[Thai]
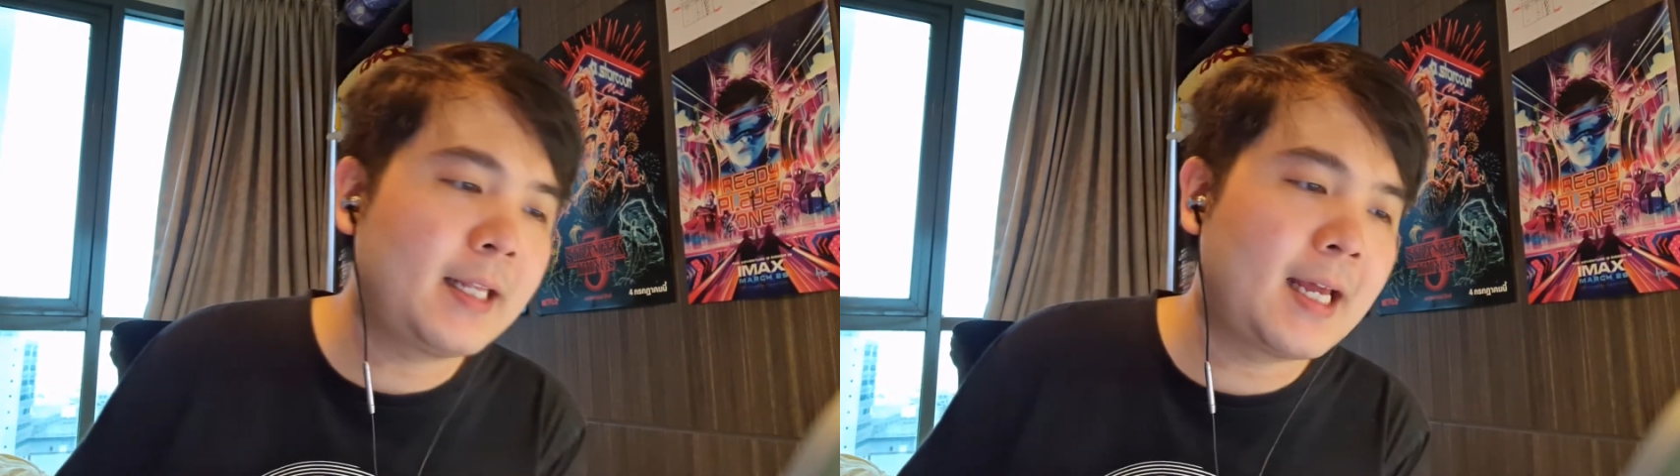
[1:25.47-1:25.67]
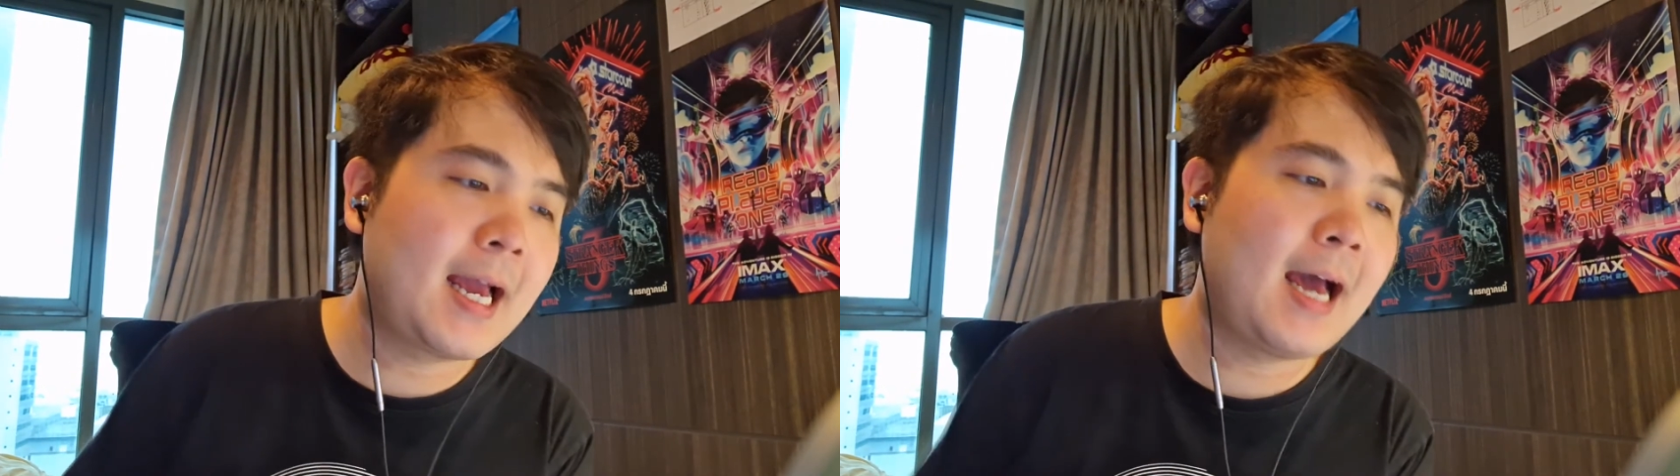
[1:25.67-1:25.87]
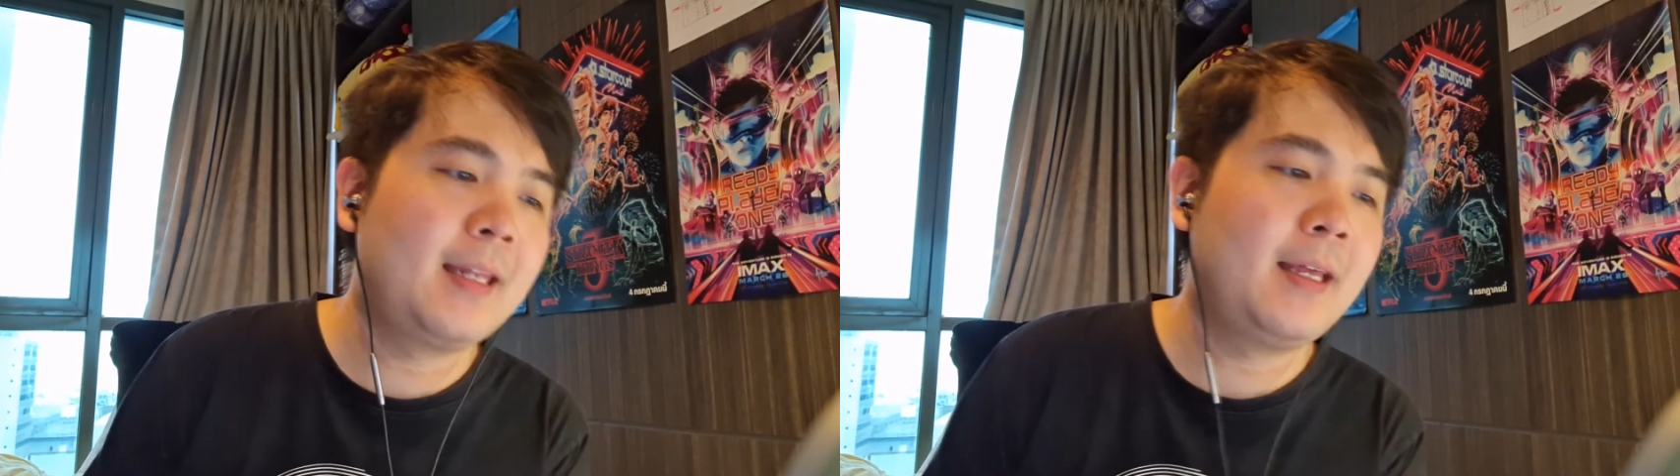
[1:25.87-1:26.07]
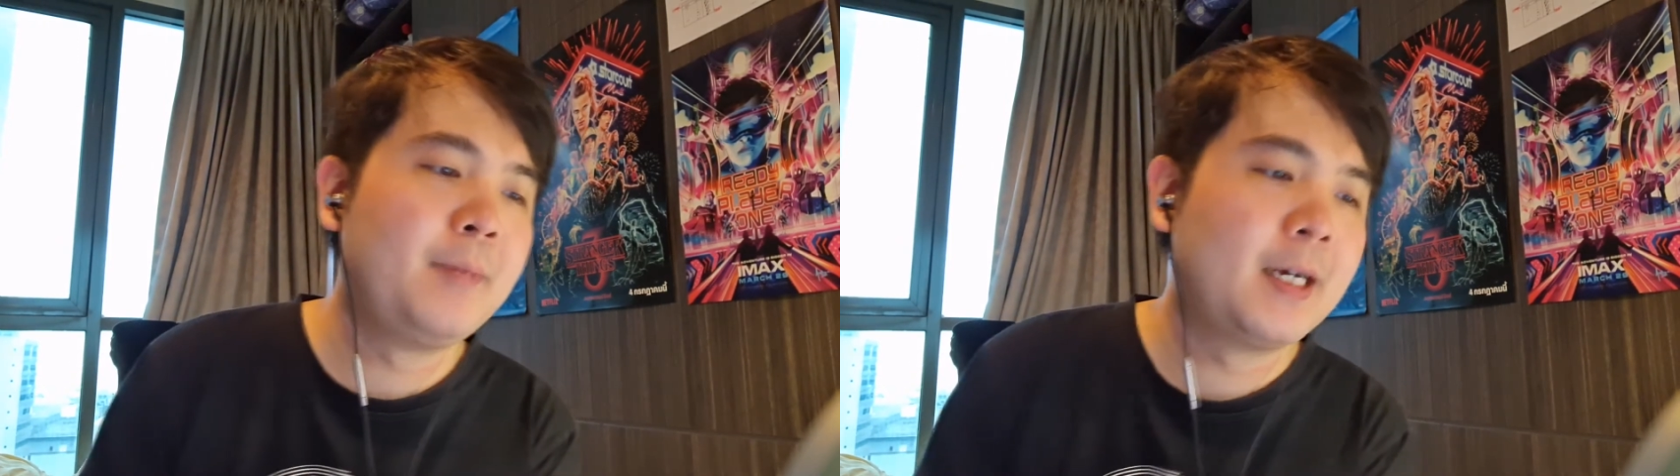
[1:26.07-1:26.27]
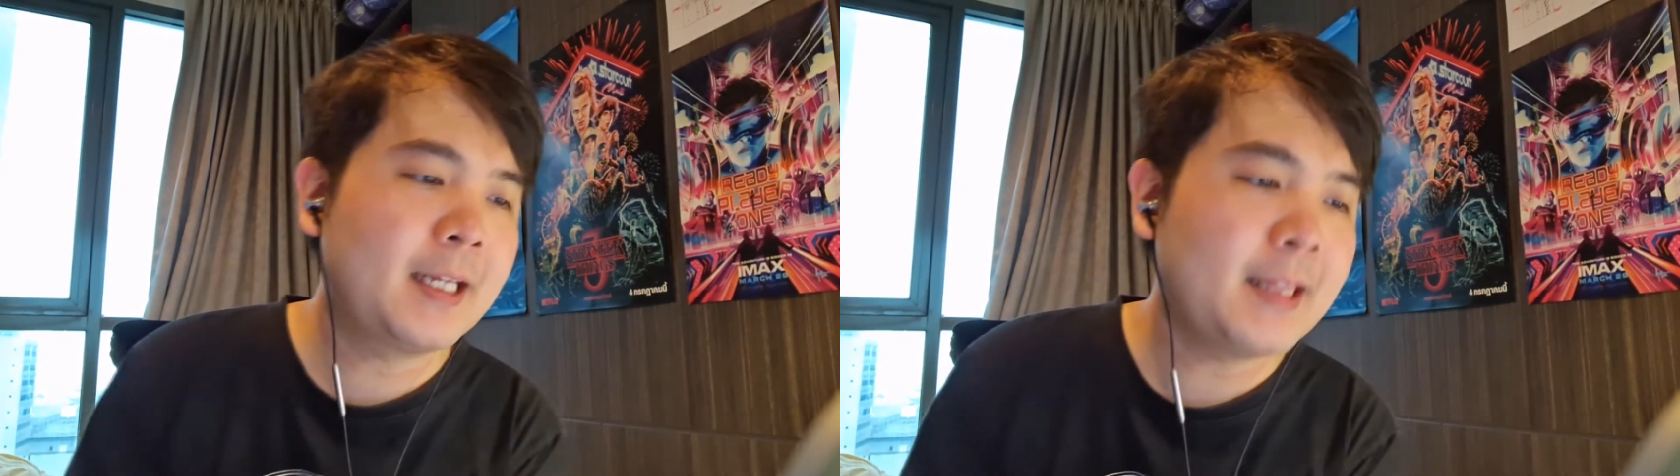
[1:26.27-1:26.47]
ธนาคารใน
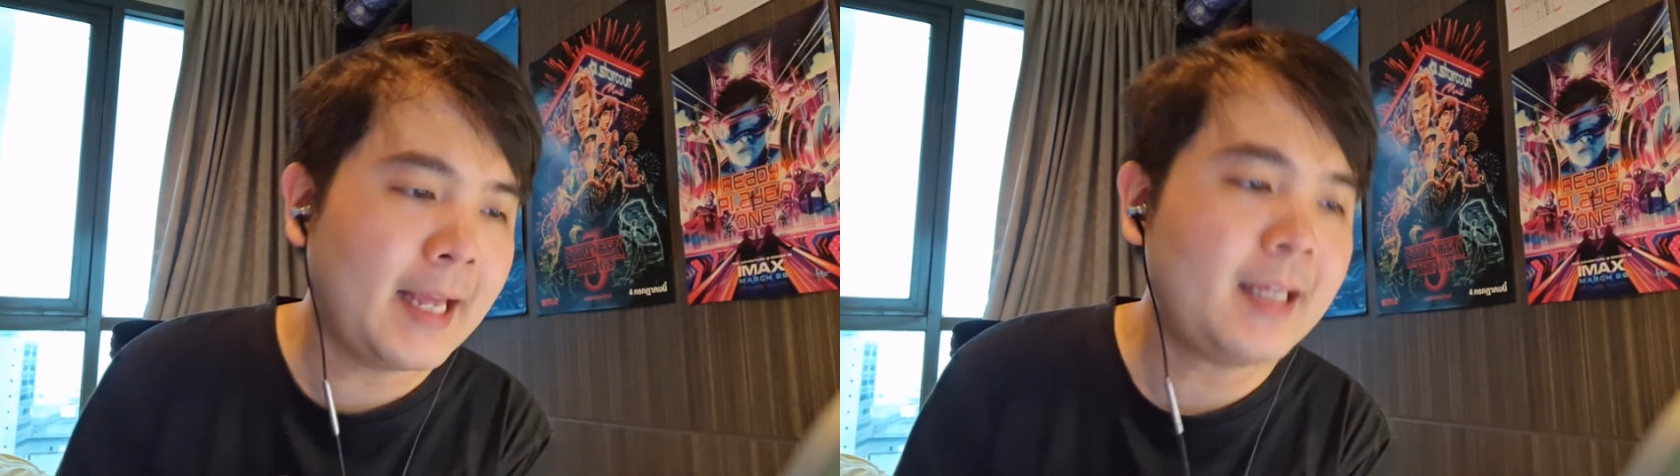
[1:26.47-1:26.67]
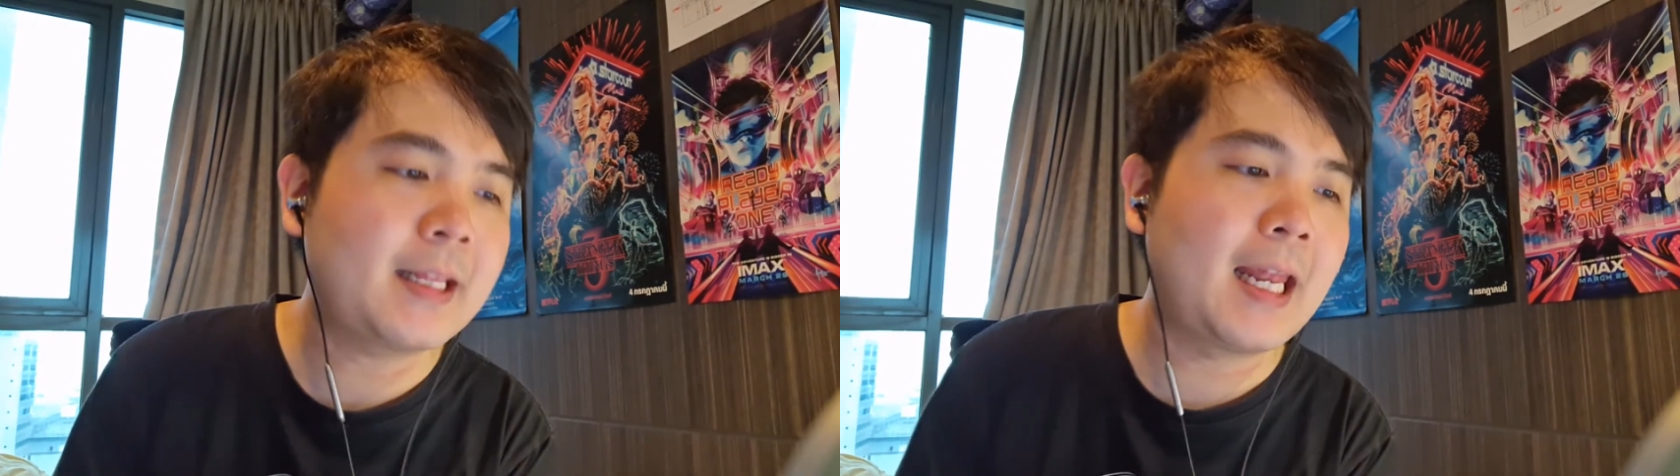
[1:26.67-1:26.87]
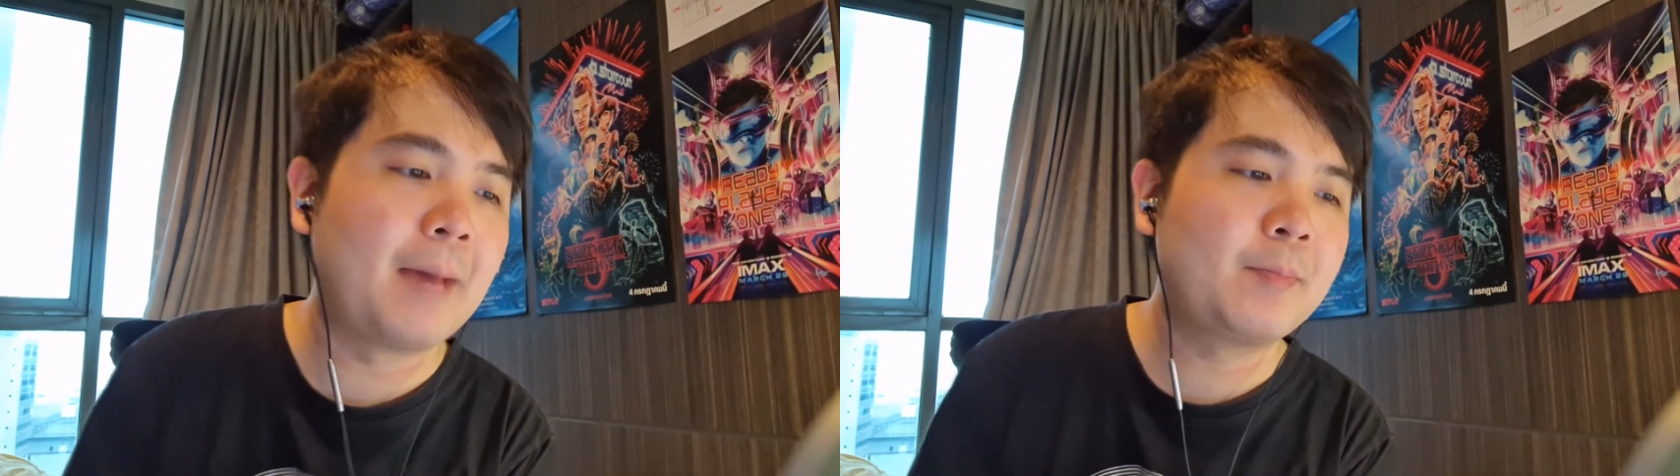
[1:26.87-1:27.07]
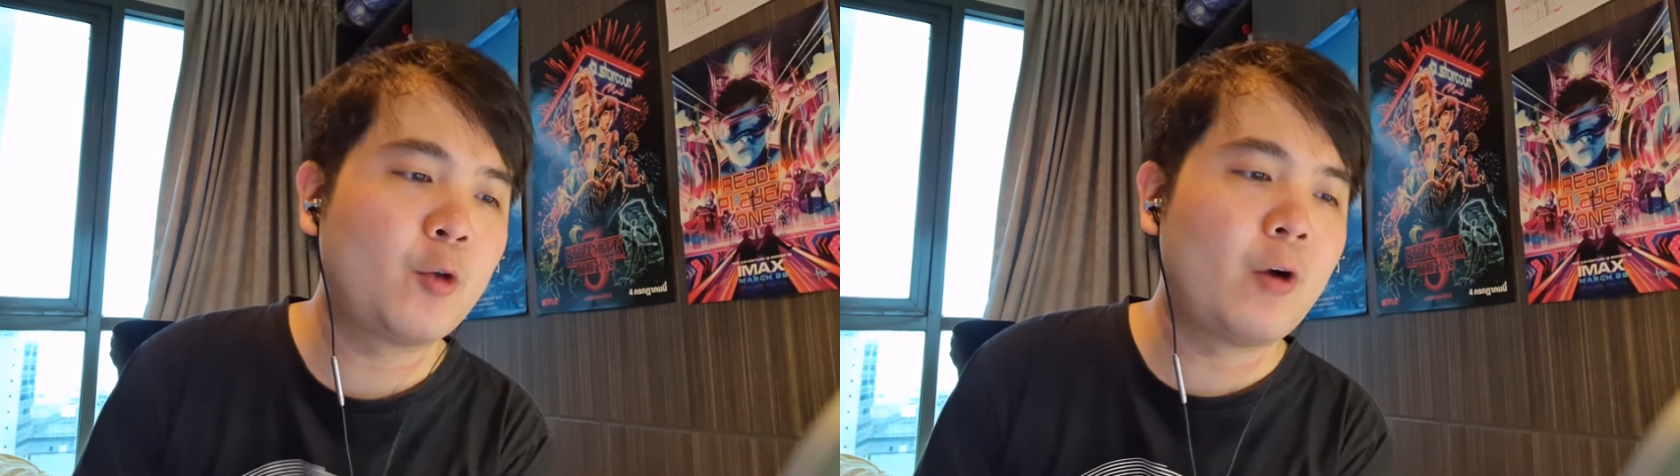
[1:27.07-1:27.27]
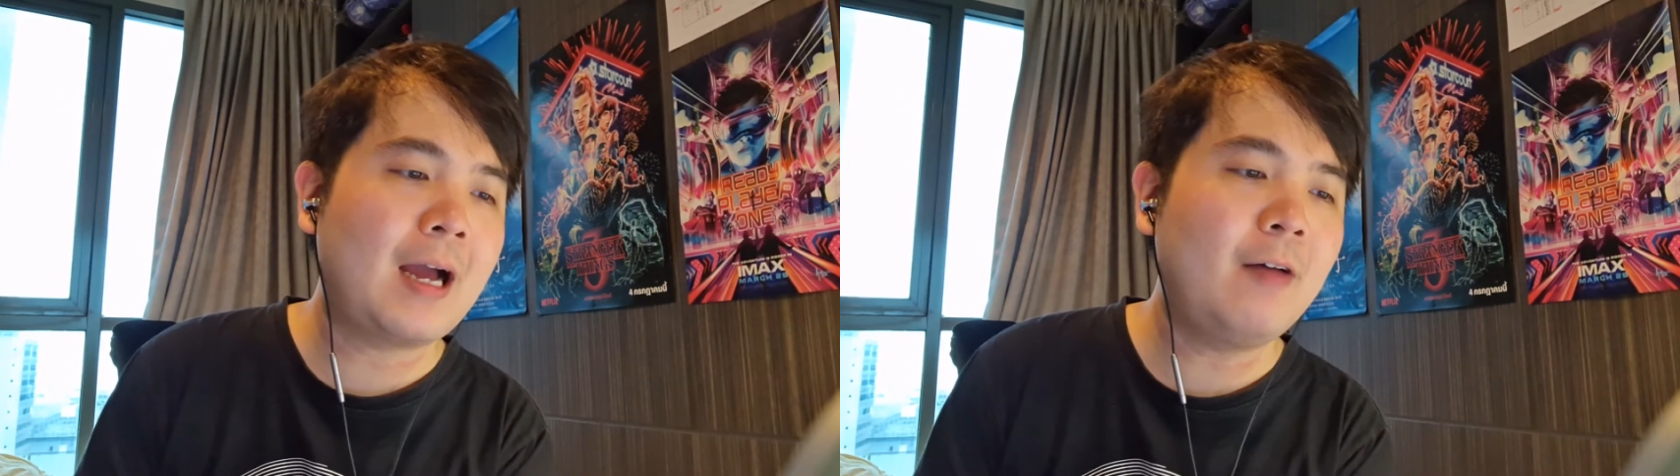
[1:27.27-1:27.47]
เมืองเล็กๆ ถลมตัว